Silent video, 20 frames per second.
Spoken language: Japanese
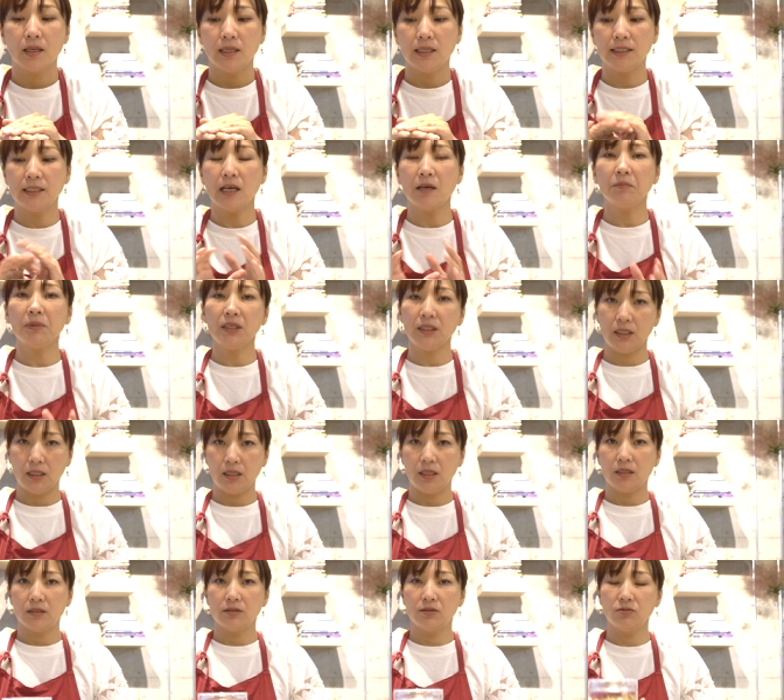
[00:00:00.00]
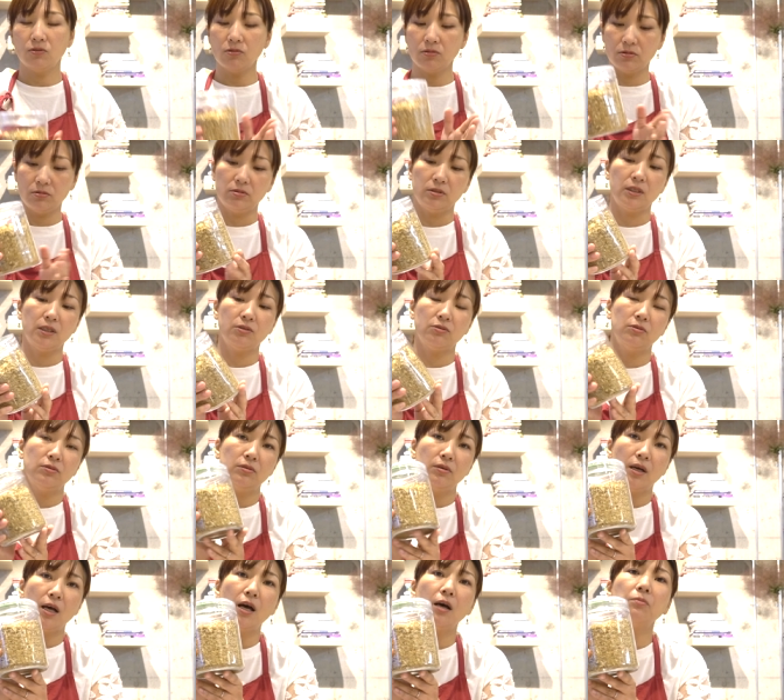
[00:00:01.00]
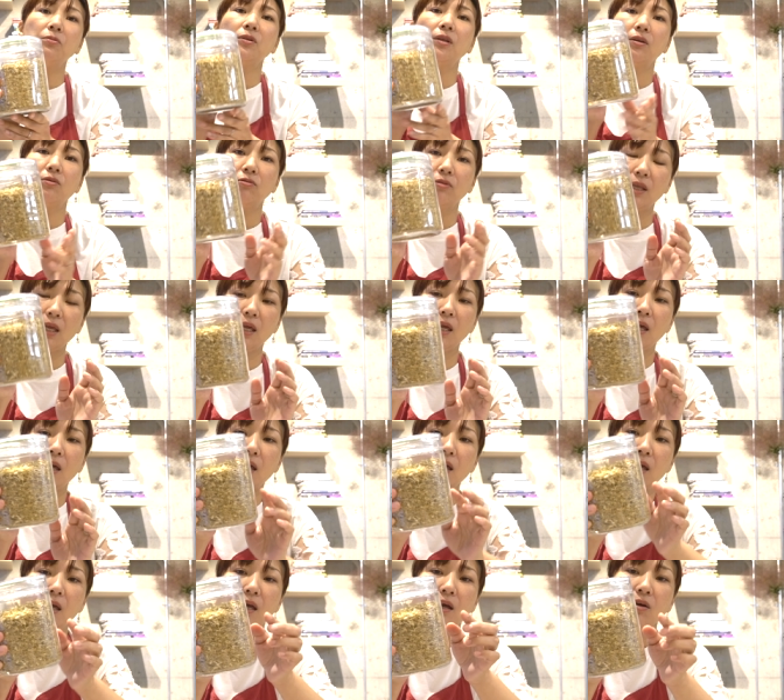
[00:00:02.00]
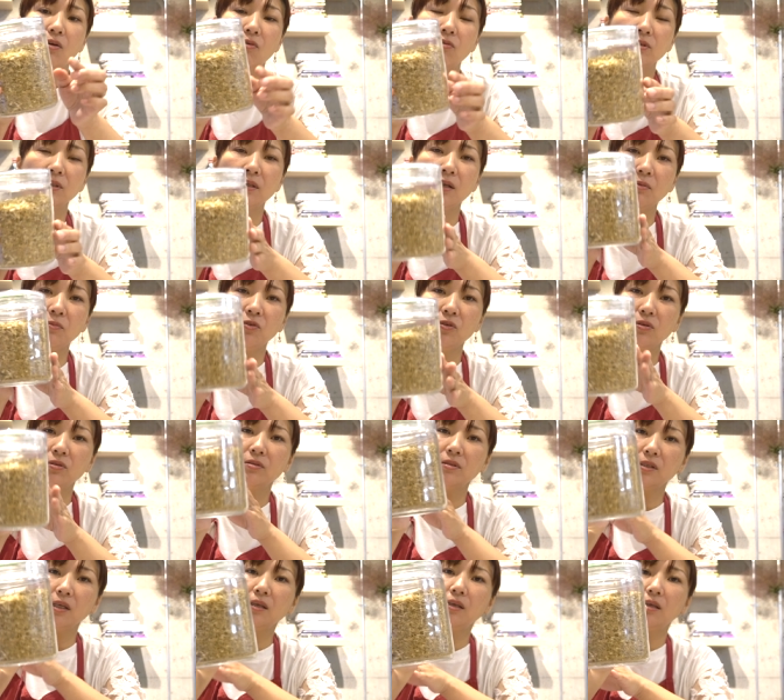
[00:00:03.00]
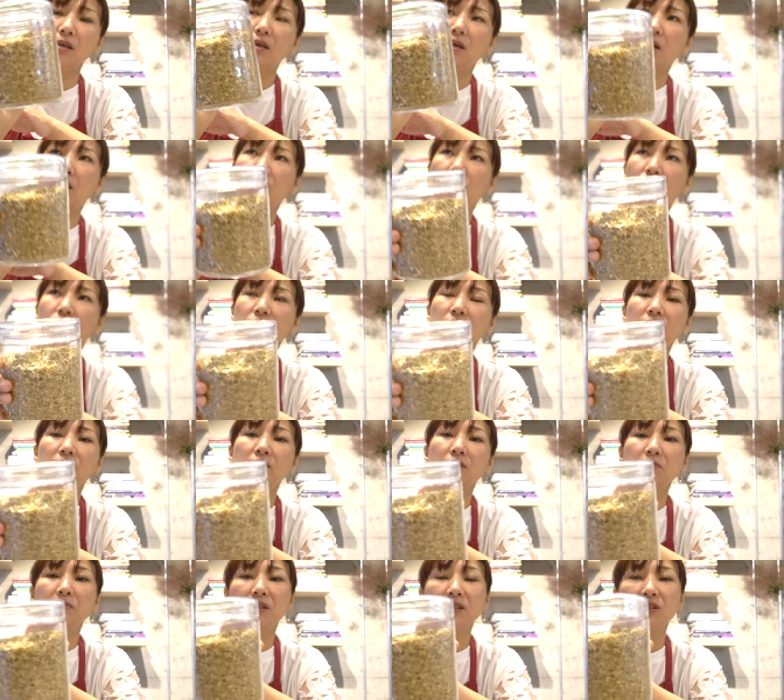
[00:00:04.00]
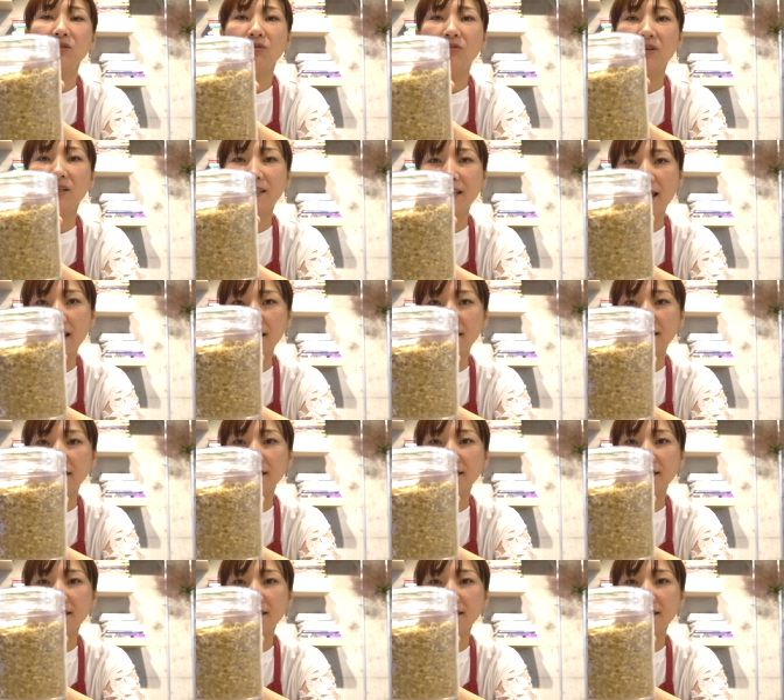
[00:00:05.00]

痛みにすごく効くハーブなので、こちらもぜひあのおすすめしときたい